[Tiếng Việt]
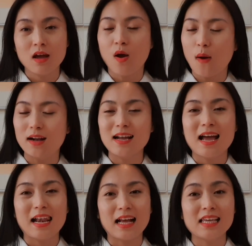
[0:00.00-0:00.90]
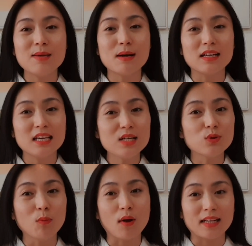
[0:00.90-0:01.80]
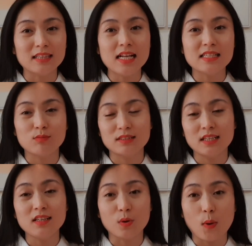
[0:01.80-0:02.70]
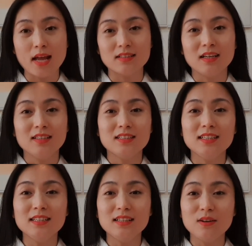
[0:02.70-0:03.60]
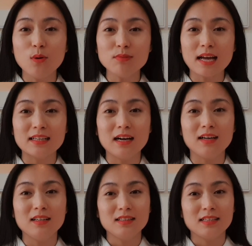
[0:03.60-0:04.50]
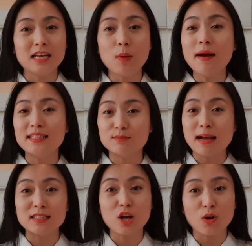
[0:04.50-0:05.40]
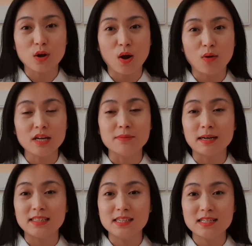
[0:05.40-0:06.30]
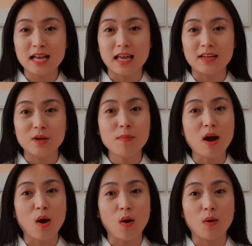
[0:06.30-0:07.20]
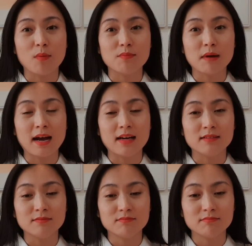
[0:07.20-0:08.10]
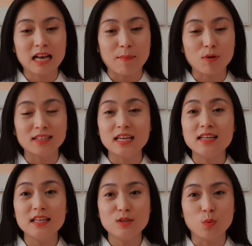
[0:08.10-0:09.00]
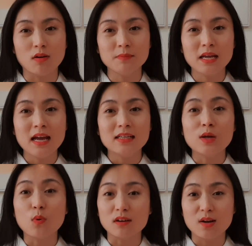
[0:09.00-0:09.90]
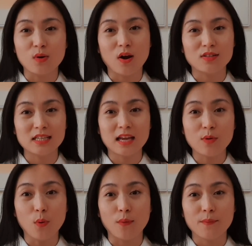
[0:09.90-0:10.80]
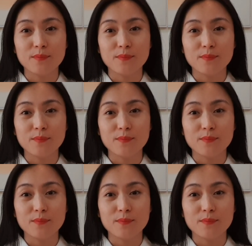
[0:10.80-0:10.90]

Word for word: Hoặc là khi bạn ghi số một cái tên trong danh sách người quen thì lúc này á, thì nếu bạn bạn chọn họ để mà chia sẻ, nếu mà họ mà làm một cái tên ghi xuống thì cuộc đời của họ sẽ thay đổi,